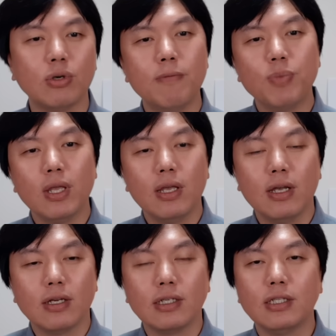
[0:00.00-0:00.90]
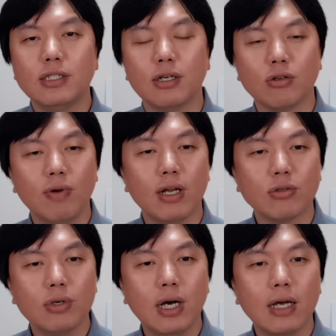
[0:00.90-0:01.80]
说这个记者就问了，
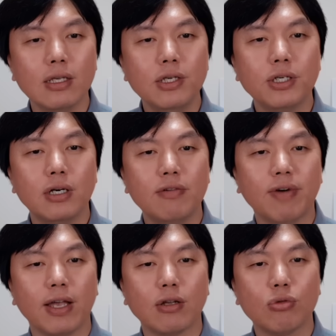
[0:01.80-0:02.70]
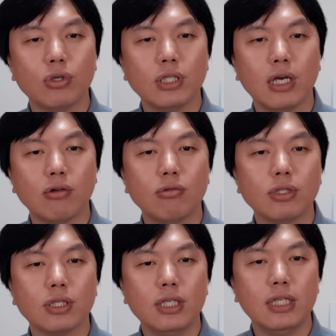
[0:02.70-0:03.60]
说啊，医生反映拖欠
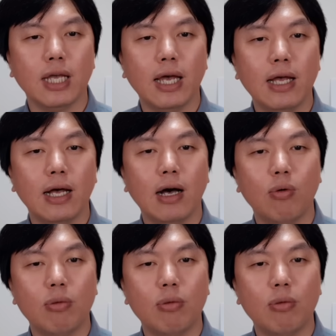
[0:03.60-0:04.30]
工资一年啊，